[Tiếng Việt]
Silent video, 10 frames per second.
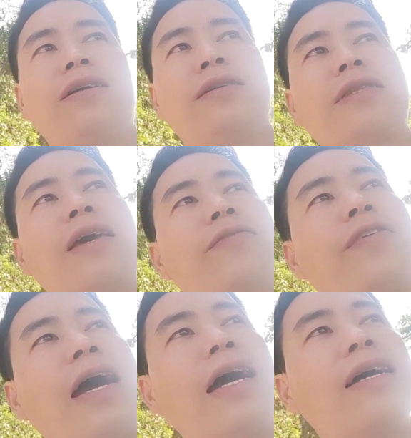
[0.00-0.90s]
tê
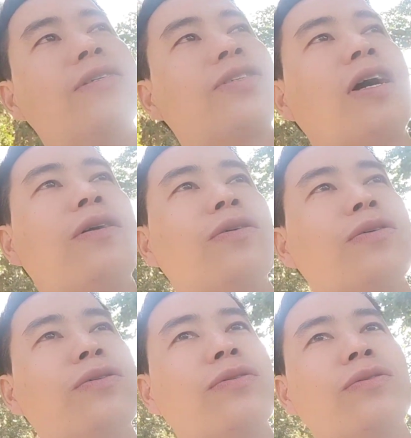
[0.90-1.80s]
va
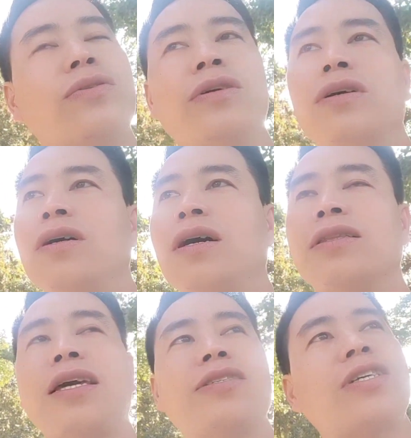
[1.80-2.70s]
chầu
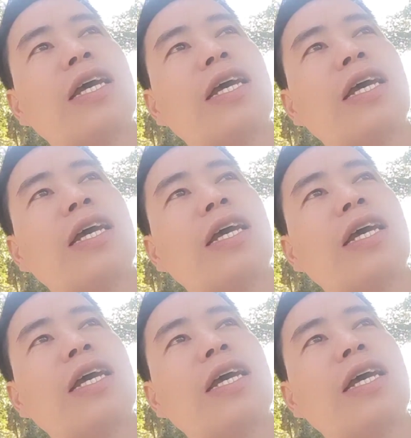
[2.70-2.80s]
tê dễ